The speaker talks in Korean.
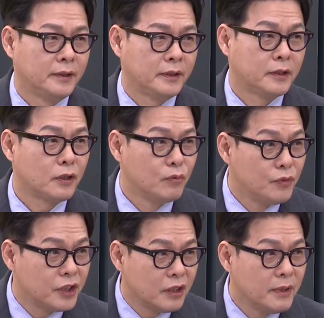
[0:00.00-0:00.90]
그런
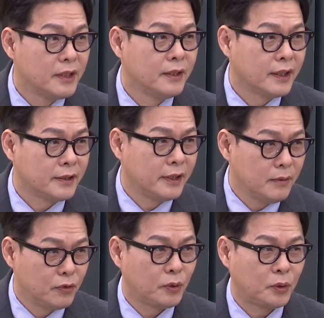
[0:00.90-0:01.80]
움직임이, 그러니까
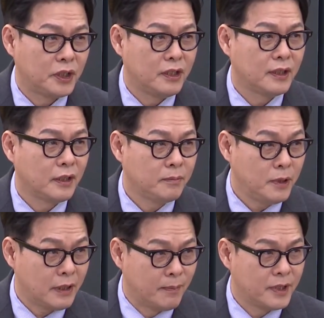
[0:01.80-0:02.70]
제2부속실이나
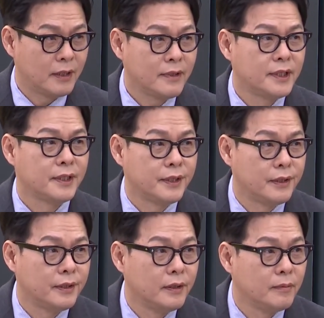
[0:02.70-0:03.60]

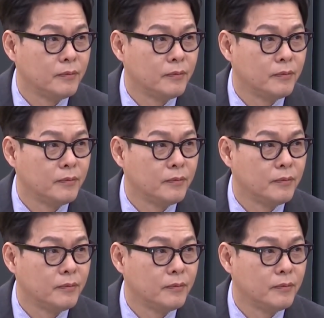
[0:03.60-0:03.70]
특별감찰관실